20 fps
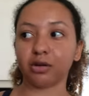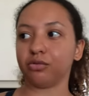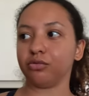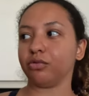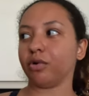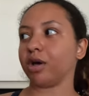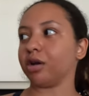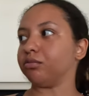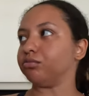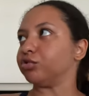
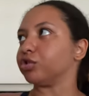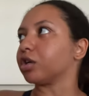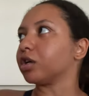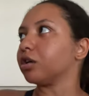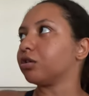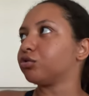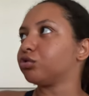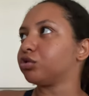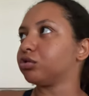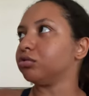não éramos
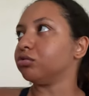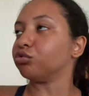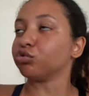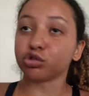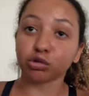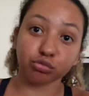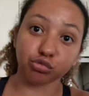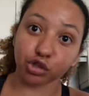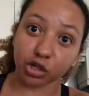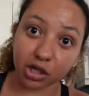ricos, não
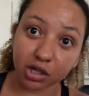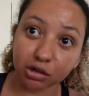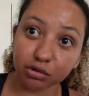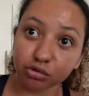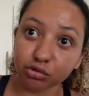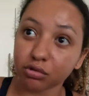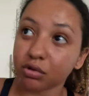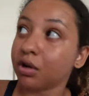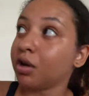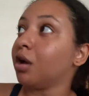somos
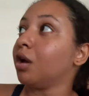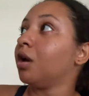ricos.